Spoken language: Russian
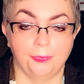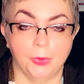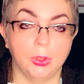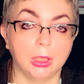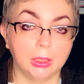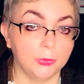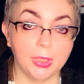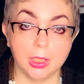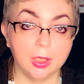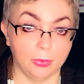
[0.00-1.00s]
вот когда у
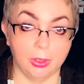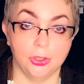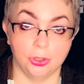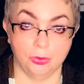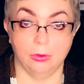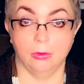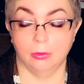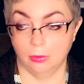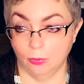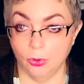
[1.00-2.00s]
меня не было еще
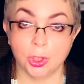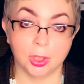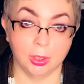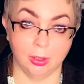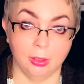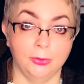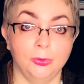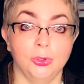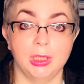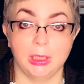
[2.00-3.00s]
больше
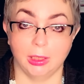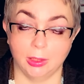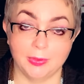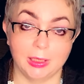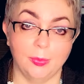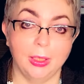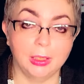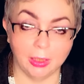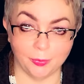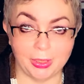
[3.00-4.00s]
двух десятков
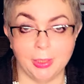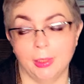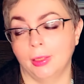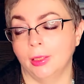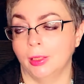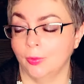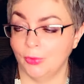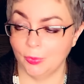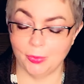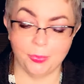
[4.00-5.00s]
собак на мне, там,
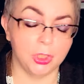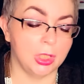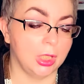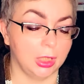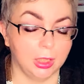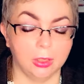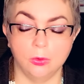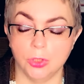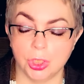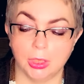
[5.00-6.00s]
на попечении и
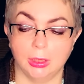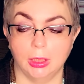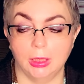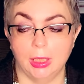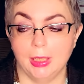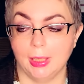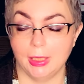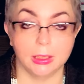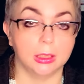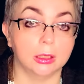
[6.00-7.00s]
кошек и так далее, я
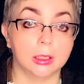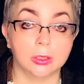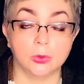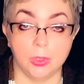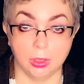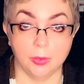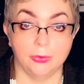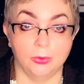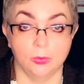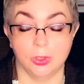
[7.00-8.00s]
ездила со студентами
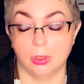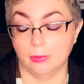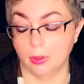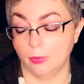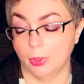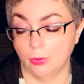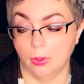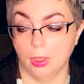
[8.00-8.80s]
в том числе в этот приют.